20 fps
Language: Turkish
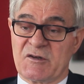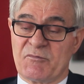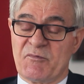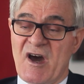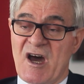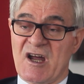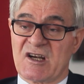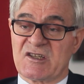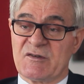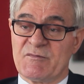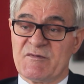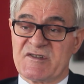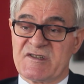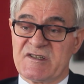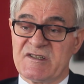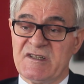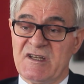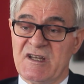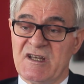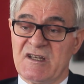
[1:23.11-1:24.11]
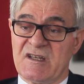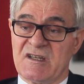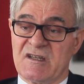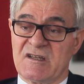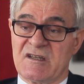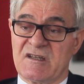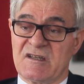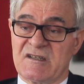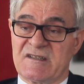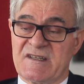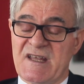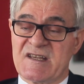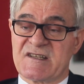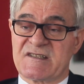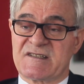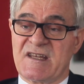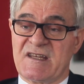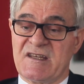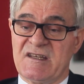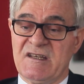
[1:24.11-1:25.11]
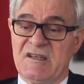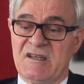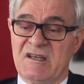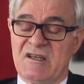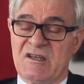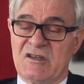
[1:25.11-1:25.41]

partimizin e, desteği,